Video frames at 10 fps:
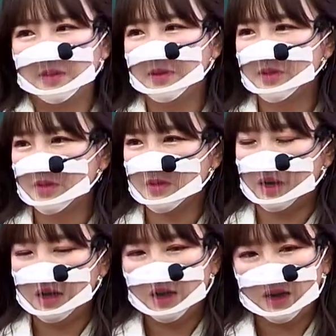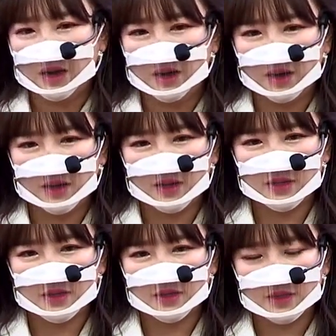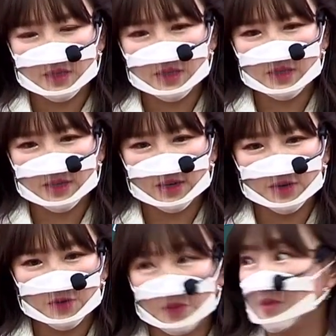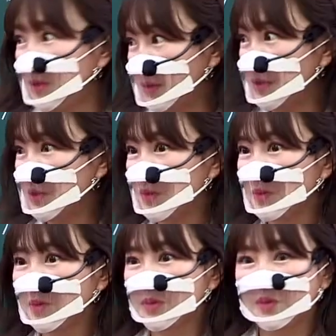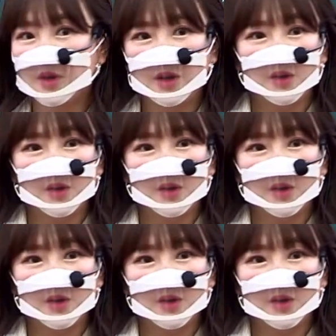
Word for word: 앞에 있는 친구가 아아 아. 아 들리시나요? 막 이런 갑자기 이러는 거죠.